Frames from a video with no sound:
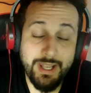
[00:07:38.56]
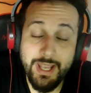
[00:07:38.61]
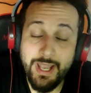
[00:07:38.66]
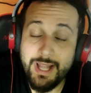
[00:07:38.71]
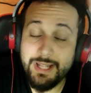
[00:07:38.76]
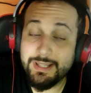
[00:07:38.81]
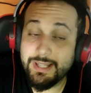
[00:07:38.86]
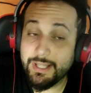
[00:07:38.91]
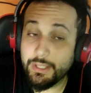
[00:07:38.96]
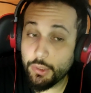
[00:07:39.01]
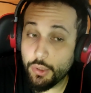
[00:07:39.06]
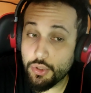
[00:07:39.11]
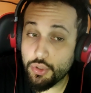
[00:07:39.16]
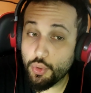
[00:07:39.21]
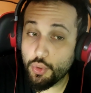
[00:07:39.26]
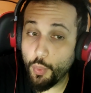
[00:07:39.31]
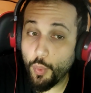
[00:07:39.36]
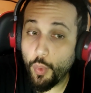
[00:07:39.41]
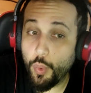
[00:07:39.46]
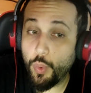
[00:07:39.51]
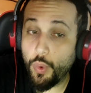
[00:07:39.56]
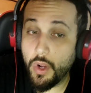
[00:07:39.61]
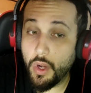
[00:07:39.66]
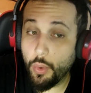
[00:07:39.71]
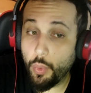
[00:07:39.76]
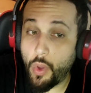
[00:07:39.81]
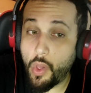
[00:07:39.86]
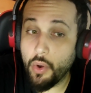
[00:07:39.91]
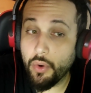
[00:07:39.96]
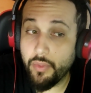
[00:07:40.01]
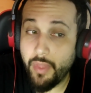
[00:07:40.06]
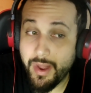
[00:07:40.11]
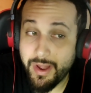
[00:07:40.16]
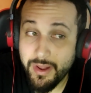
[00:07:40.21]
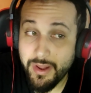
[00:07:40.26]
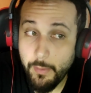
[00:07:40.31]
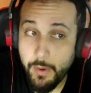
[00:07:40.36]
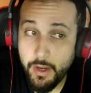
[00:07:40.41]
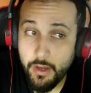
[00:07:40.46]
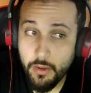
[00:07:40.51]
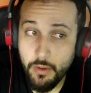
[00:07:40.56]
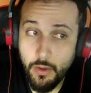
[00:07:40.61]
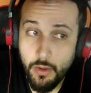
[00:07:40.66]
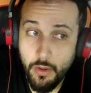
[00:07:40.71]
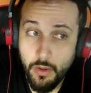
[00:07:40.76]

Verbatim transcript: qué atento estuvo el jugador de River,